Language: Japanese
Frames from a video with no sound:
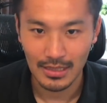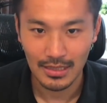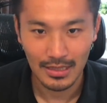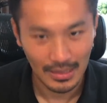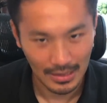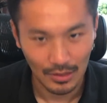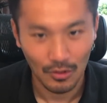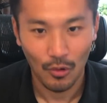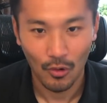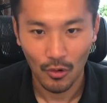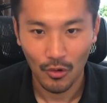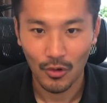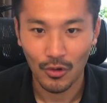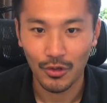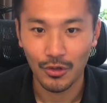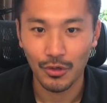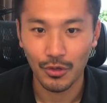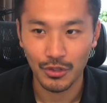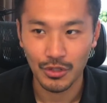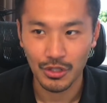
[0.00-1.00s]
ちをよ
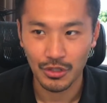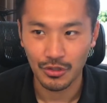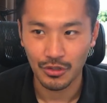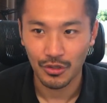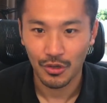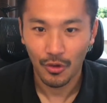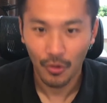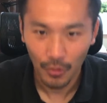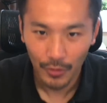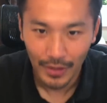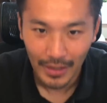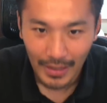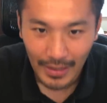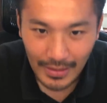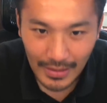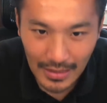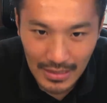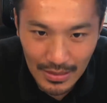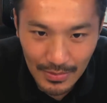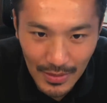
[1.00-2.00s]
ろしくお願いい
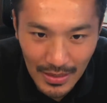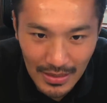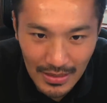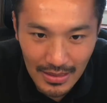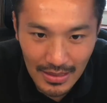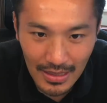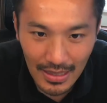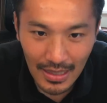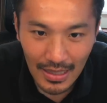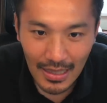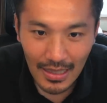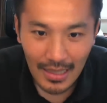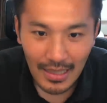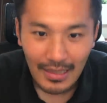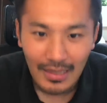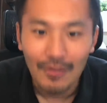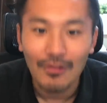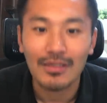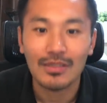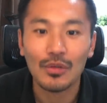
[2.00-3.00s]
たします。
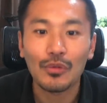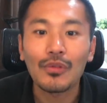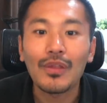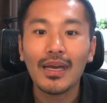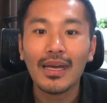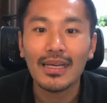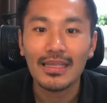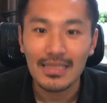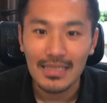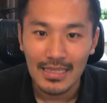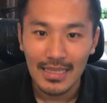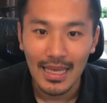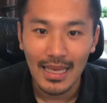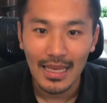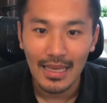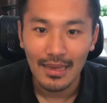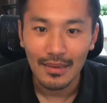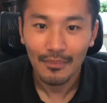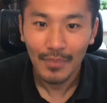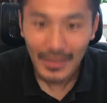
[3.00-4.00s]
ではそんな感じで、
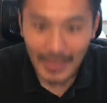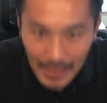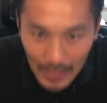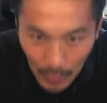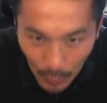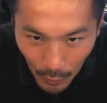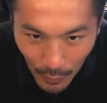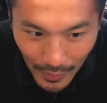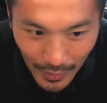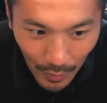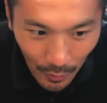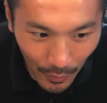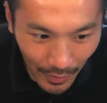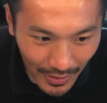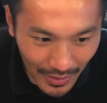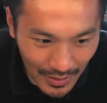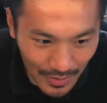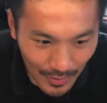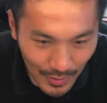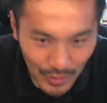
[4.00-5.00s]
また動画でお会い
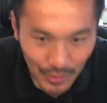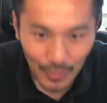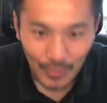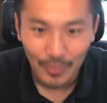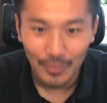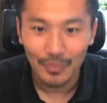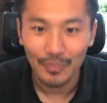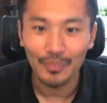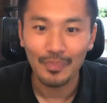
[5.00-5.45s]
いたしましょう。